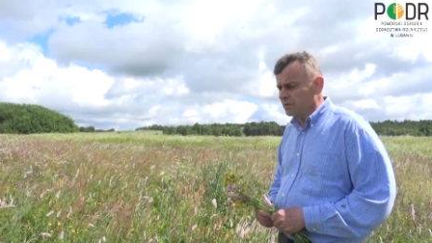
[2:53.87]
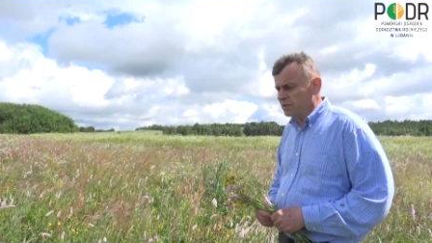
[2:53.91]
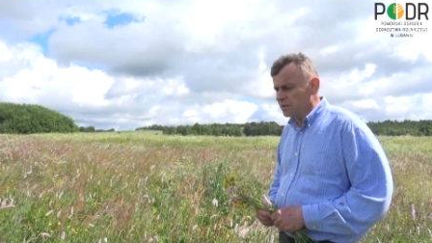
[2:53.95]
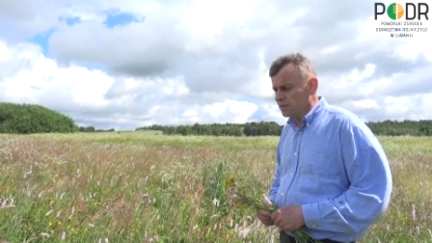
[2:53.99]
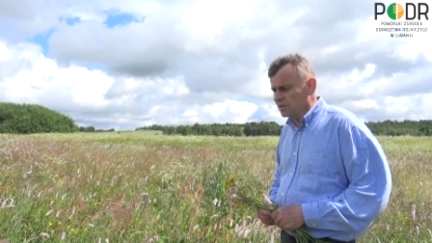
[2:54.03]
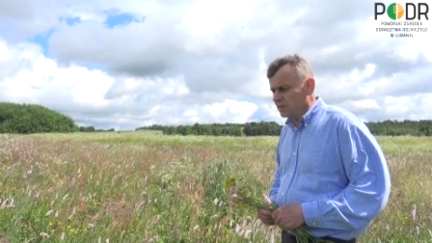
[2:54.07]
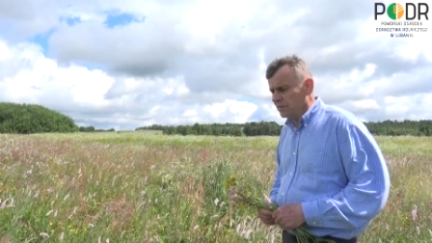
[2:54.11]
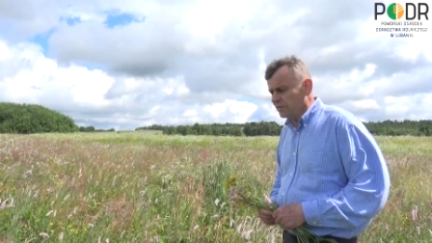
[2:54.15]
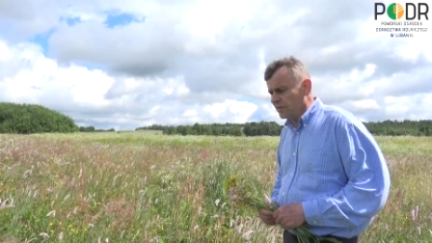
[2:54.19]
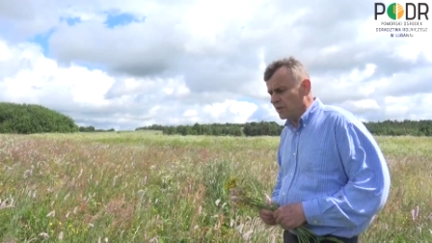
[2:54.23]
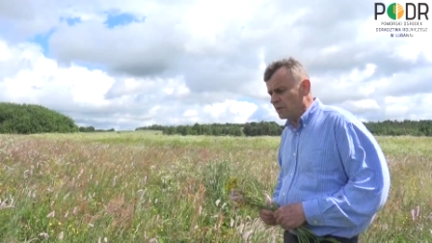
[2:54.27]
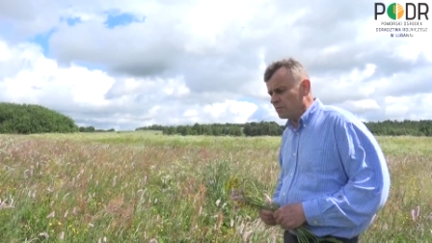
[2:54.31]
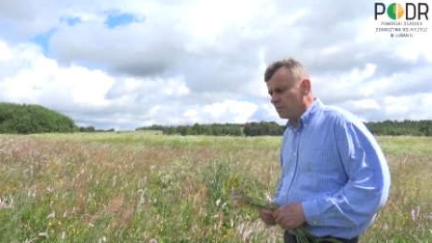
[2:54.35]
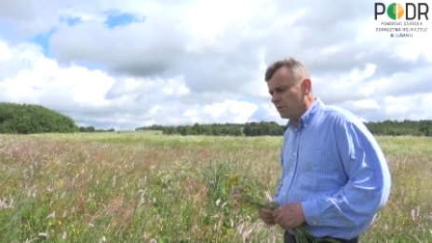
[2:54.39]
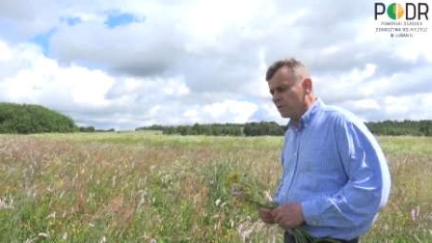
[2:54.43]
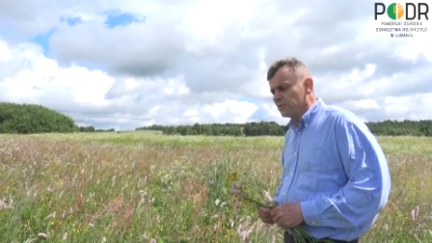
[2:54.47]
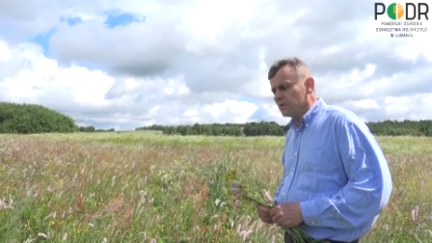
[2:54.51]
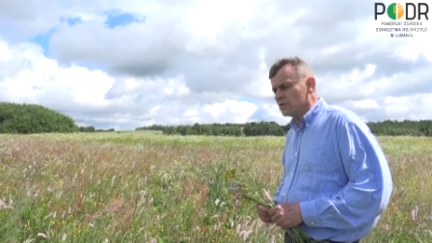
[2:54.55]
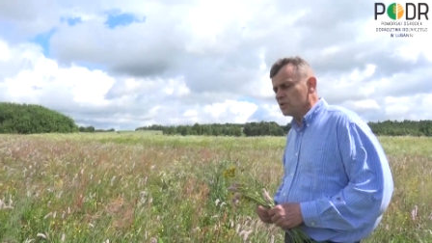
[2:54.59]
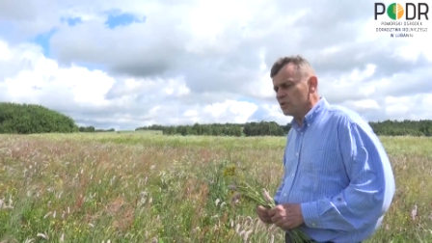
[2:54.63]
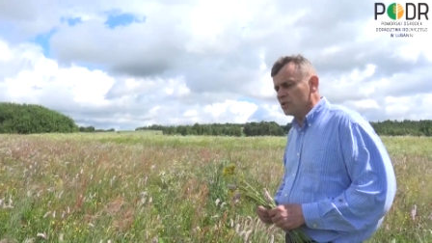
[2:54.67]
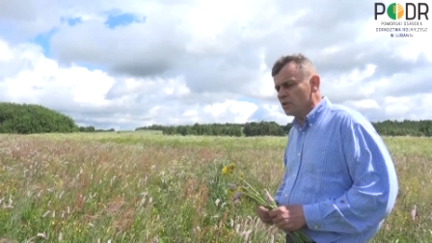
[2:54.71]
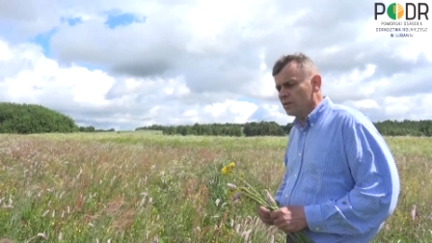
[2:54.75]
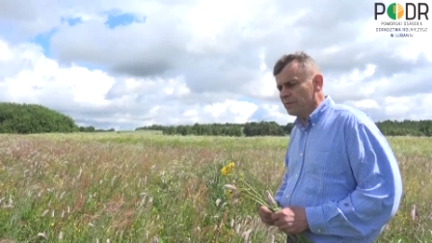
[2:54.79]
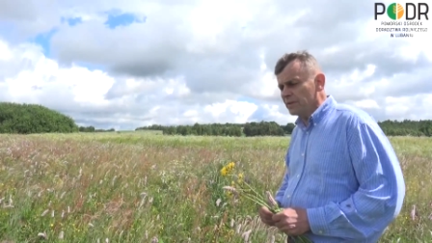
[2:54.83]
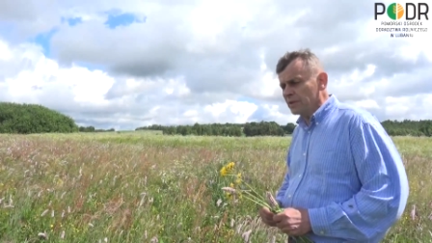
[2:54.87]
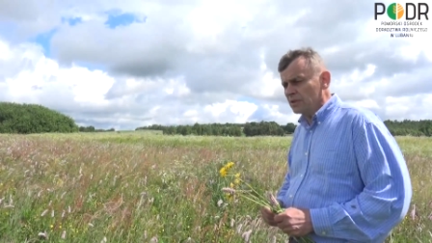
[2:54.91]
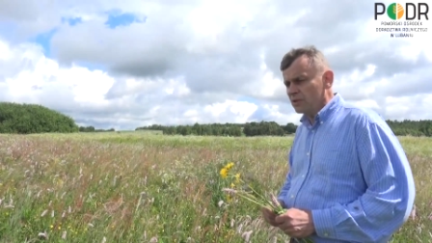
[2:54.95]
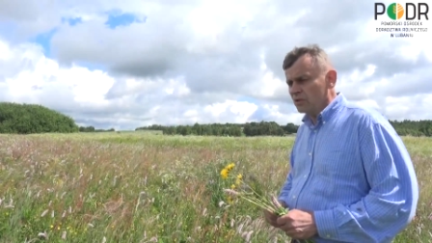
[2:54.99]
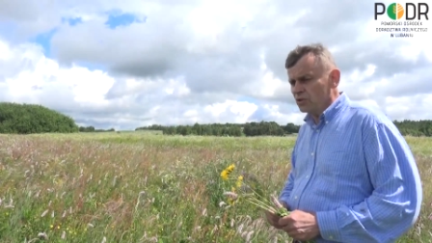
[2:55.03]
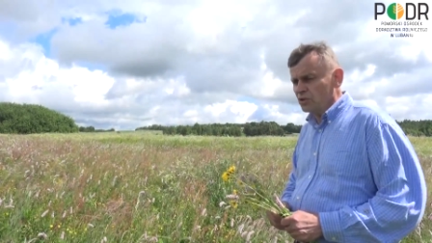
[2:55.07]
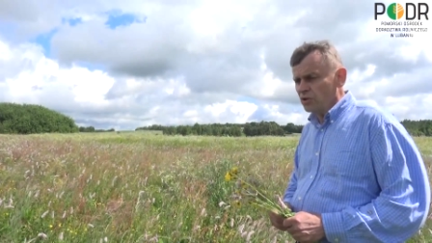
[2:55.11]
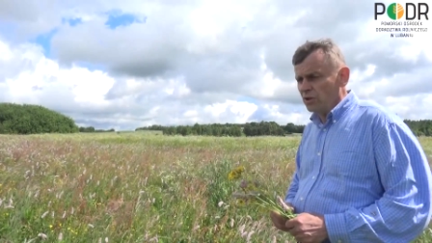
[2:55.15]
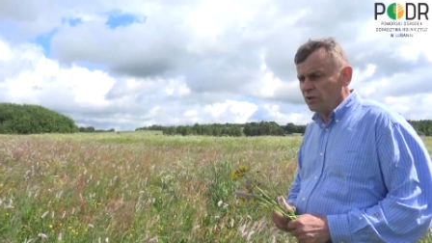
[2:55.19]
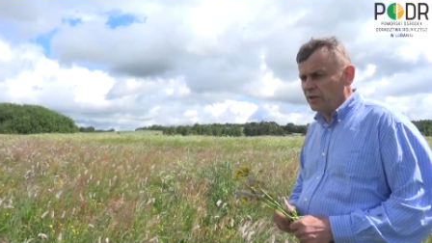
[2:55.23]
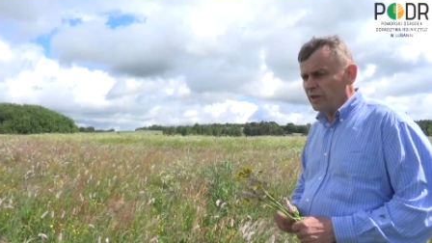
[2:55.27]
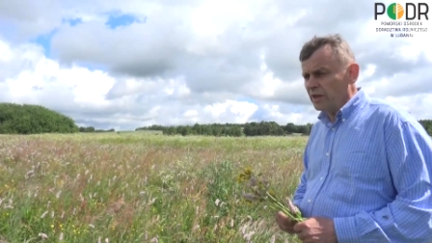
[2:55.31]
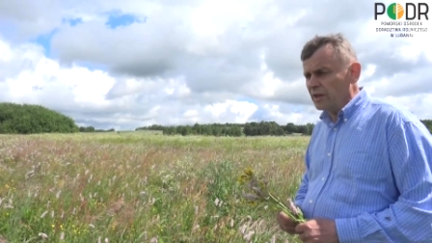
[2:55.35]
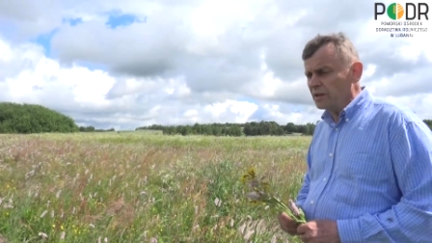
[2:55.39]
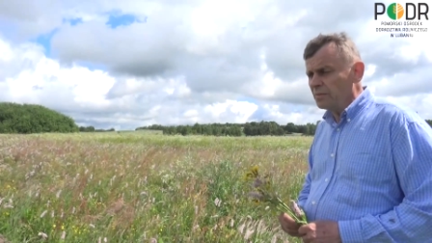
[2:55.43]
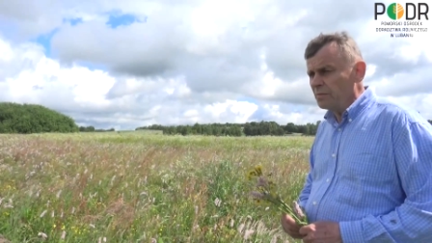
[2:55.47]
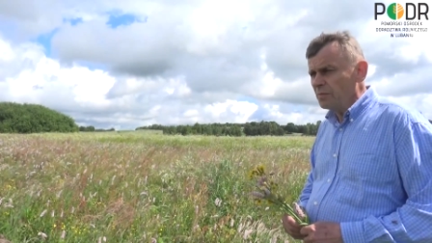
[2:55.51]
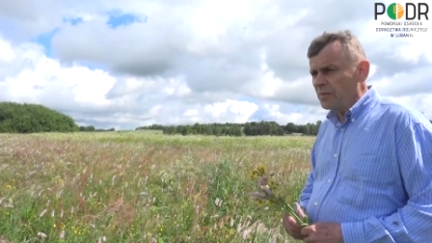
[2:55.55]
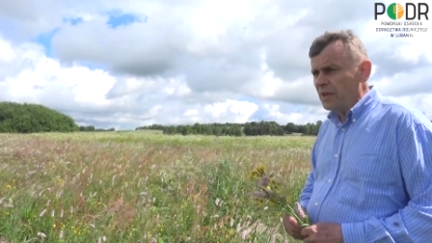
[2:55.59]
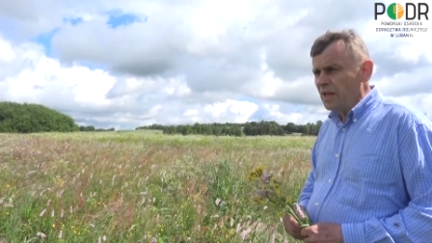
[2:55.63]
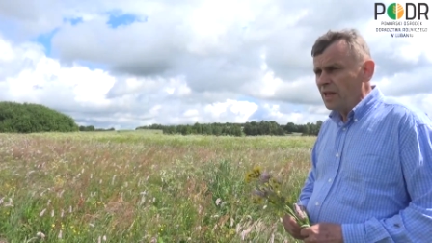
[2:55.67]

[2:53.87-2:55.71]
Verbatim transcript: pozostawiania powierzchni wykoszonej.